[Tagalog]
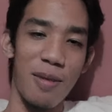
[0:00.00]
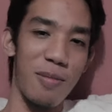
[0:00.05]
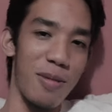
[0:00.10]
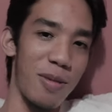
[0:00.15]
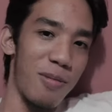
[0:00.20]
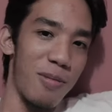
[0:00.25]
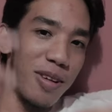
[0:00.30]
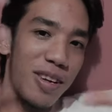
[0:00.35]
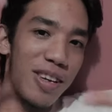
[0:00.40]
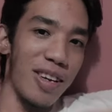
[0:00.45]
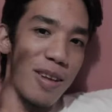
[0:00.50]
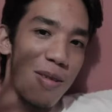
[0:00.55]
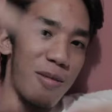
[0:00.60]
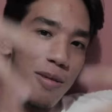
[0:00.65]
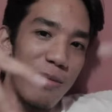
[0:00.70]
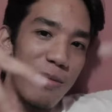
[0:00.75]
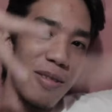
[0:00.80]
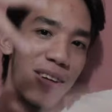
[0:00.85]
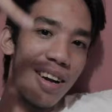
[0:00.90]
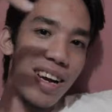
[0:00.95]
Happy birthday,
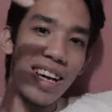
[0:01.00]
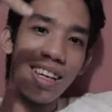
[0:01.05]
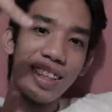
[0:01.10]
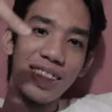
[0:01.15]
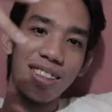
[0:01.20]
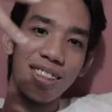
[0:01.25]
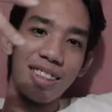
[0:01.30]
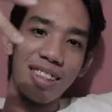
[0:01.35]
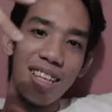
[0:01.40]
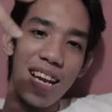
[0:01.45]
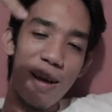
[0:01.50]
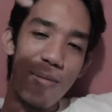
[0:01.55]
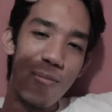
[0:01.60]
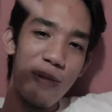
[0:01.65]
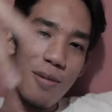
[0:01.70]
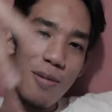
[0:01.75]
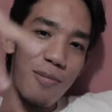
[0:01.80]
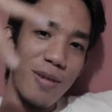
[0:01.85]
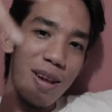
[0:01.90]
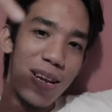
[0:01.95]
Mama Rox.
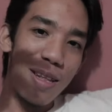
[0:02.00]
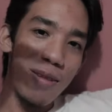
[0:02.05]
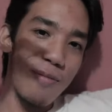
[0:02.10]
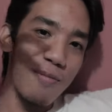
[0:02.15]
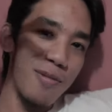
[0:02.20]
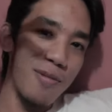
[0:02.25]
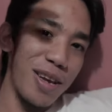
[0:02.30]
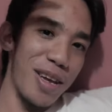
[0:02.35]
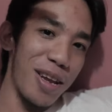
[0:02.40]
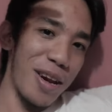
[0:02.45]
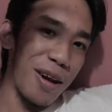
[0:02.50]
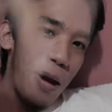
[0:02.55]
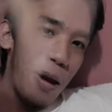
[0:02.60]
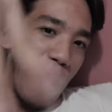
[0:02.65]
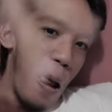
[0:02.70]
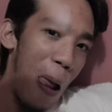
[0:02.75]
Salamat palit beer.